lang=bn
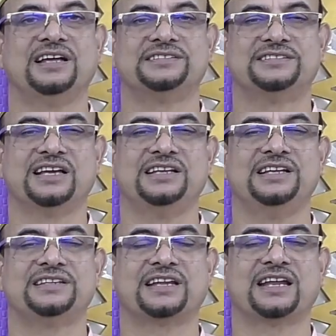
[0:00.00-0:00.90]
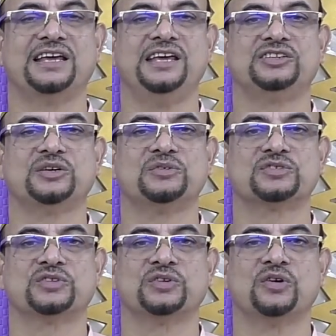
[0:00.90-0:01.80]
দাজ্জাল নিয়ে তারা এই
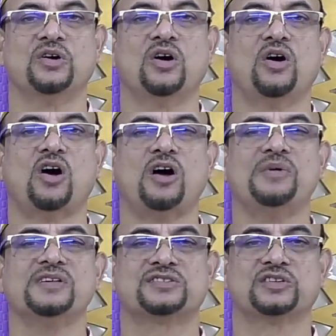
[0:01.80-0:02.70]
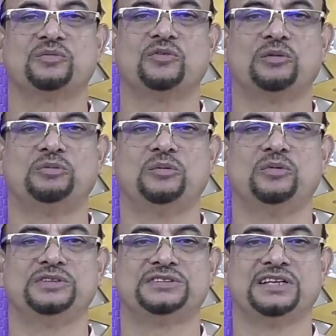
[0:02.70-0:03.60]
সমস্ত অবাস্তব গল্প
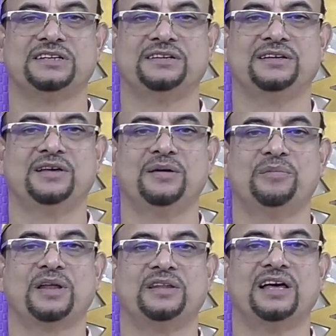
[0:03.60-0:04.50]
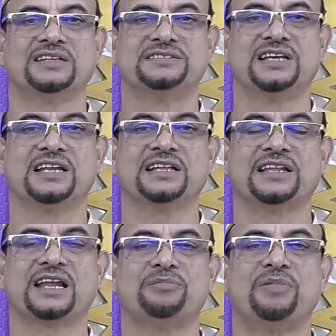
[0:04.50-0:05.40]
বলছেন মানে দাজ্জালকে
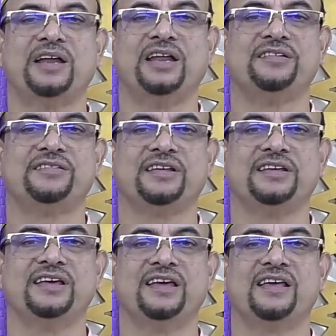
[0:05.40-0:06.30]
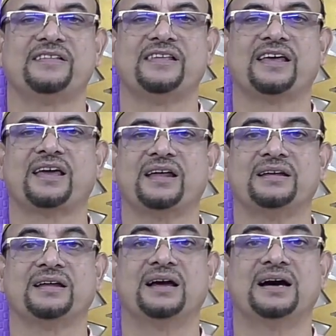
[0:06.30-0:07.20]
তারা বানিয়েছে
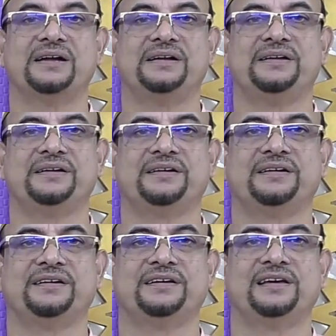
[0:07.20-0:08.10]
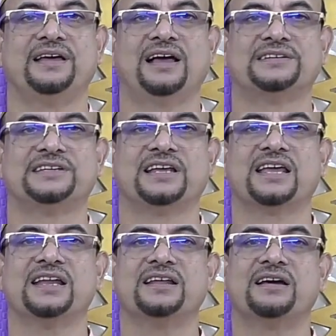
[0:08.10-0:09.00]
সেকেন্ড গার্ড আর
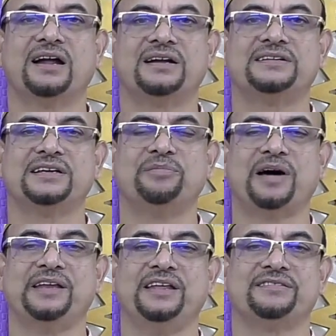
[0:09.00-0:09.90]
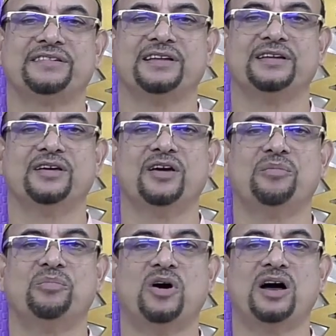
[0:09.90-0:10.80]
সেকেন্ড গার্ড যে বানিয়েছেন
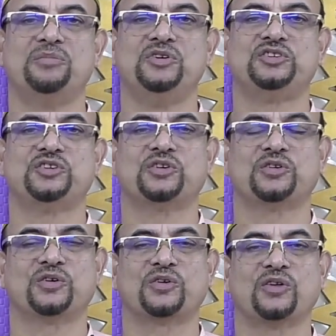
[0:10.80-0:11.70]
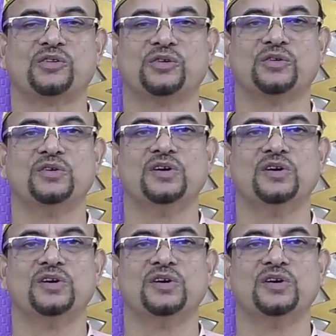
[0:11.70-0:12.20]
মহাবিশ্বকর গ্রন্থ